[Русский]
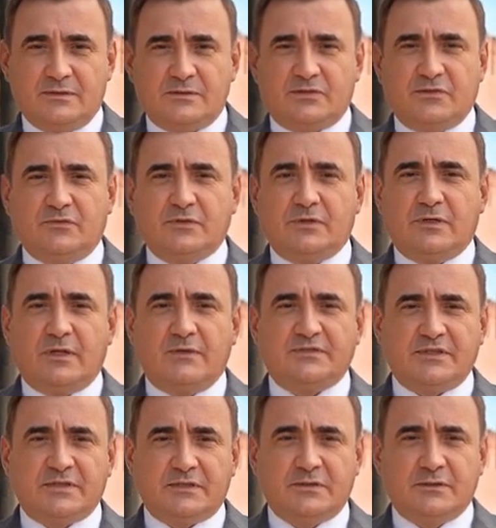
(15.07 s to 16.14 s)
Сегодня для
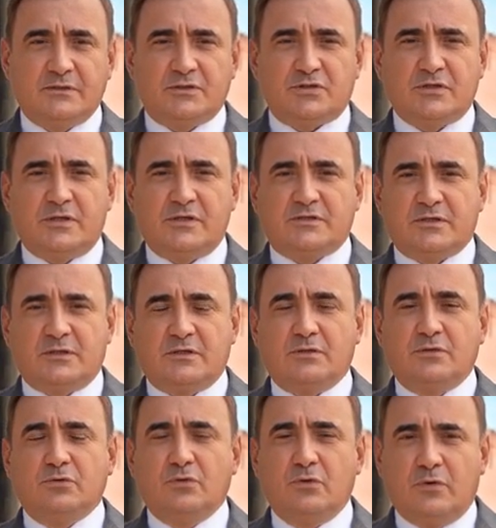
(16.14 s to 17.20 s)
всех начинается
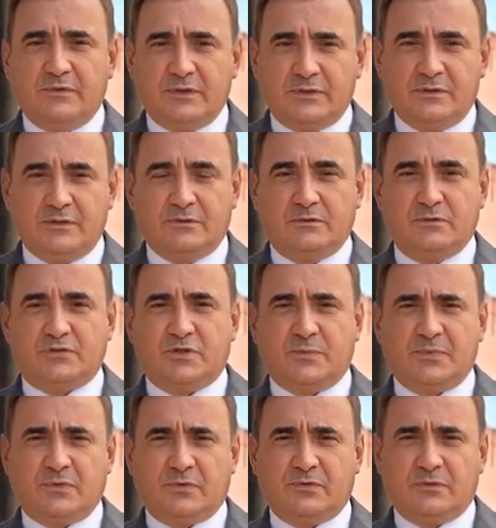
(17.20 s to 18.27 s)
новый
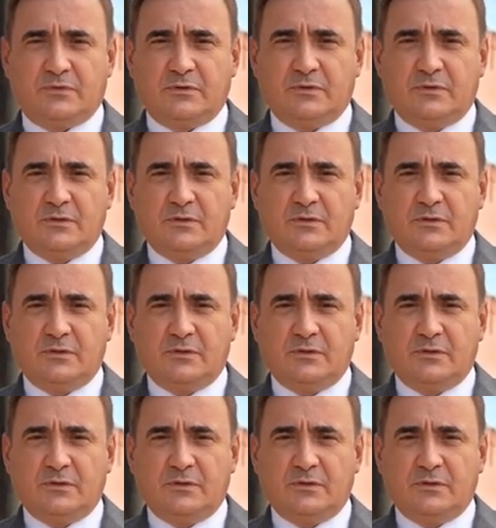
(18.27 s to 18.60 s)
учебный год.